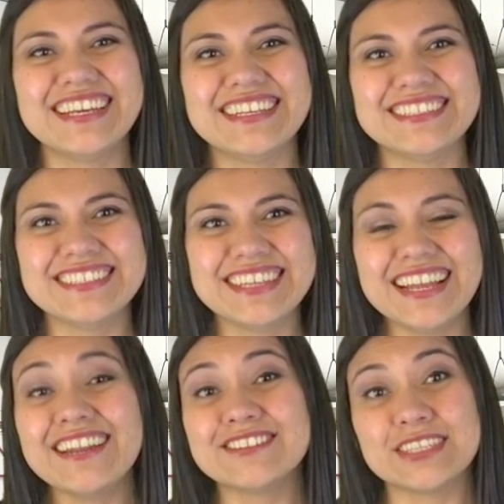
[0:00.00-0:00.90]
Así
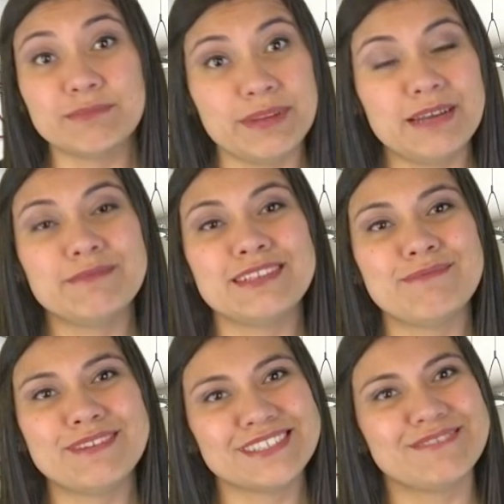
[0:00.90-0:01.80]
que los esperamos la
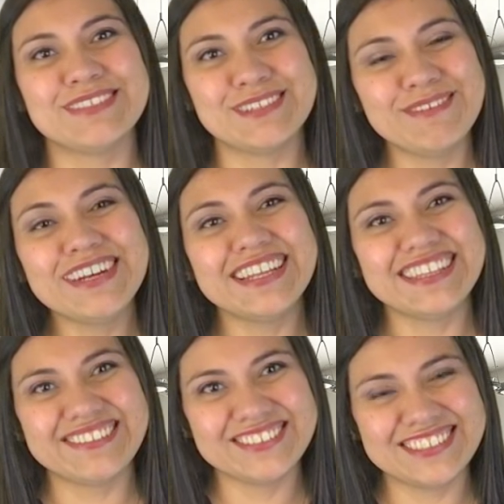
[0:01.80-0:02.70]
próxima semana a
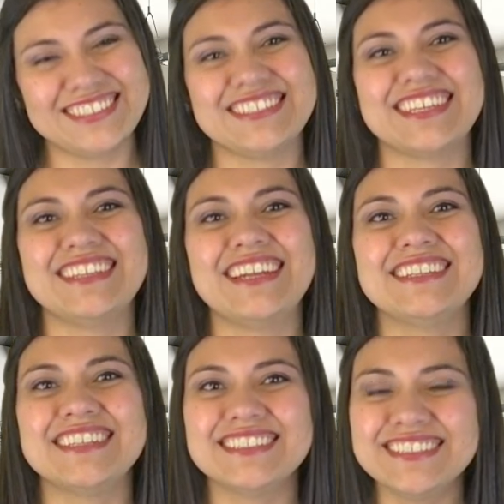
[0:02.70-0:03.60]
través de estas
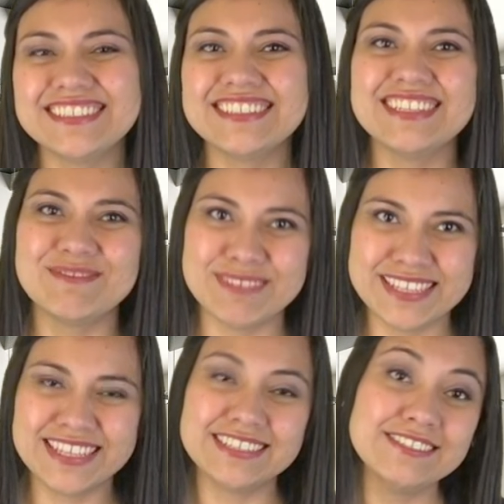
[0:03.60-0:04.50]
canalizaciones, la
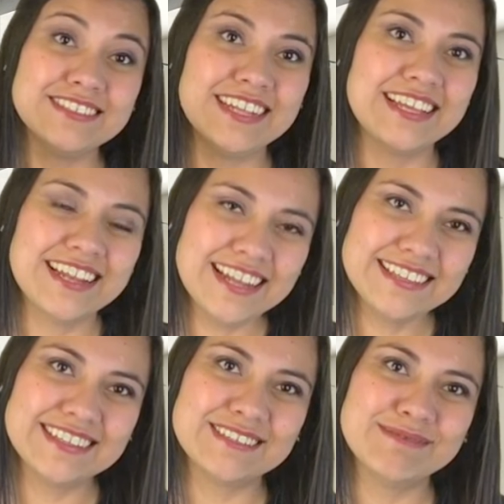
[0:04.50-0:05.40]
meditación, la
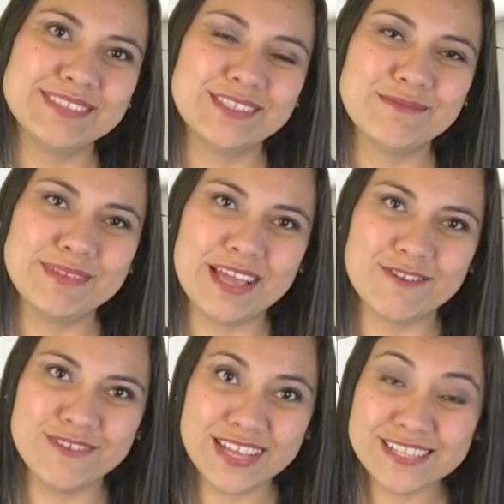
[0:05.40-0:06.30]
transmisión vía
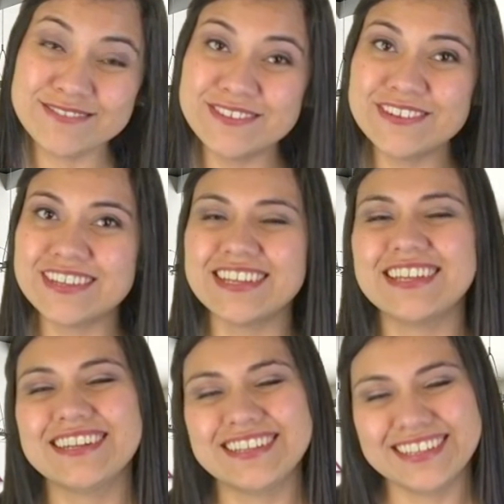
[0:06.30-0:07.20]
Facebook.
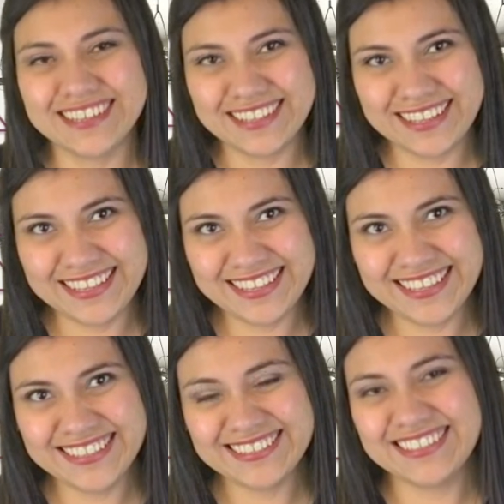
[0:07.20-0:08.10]

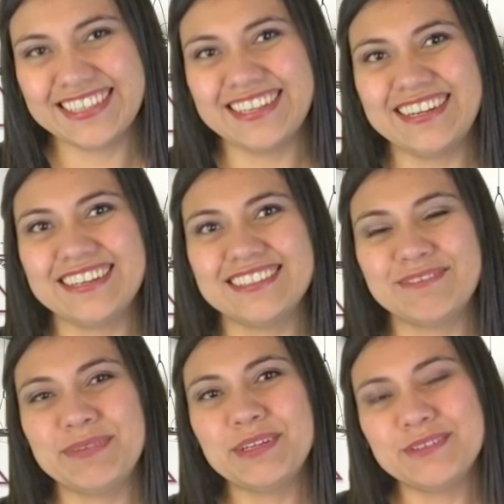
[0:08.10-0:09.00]
Y si quieren hacer
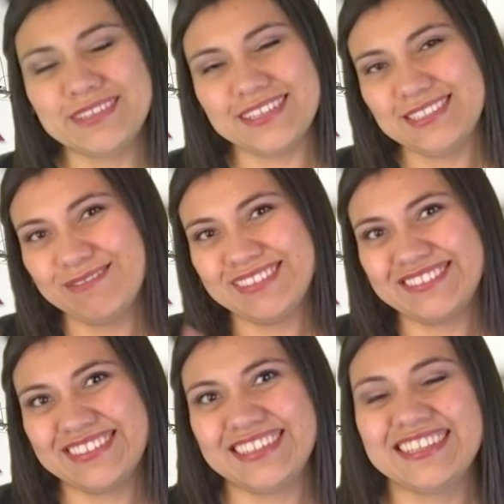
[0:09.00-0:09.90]
preguntas, también
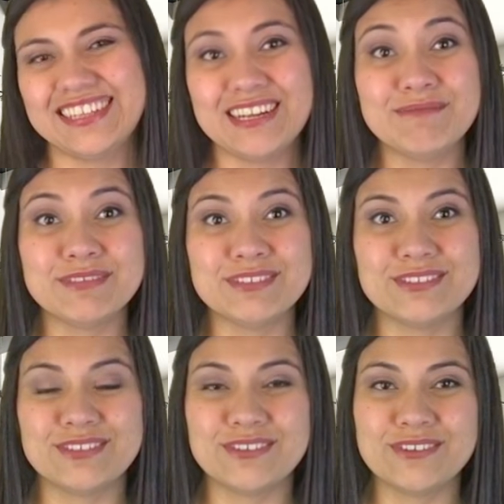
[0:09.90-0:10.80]
recuerden que tenemos
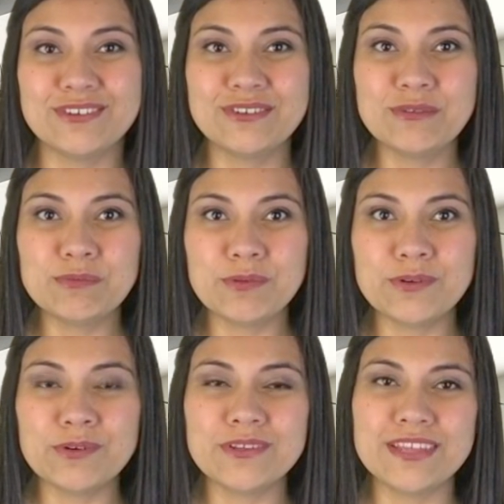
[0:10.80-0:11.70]
nuestro
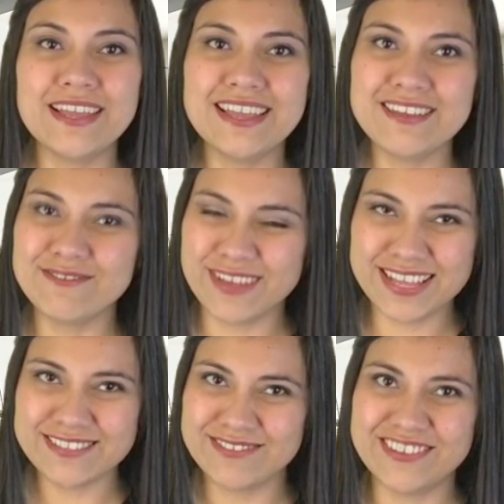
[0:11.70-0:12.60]
grupo de
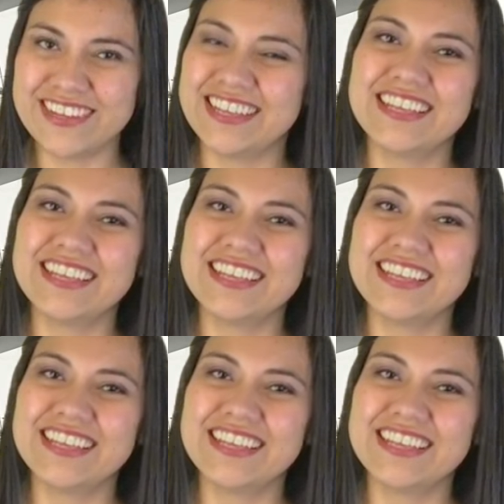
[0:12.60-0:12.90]
Facebook.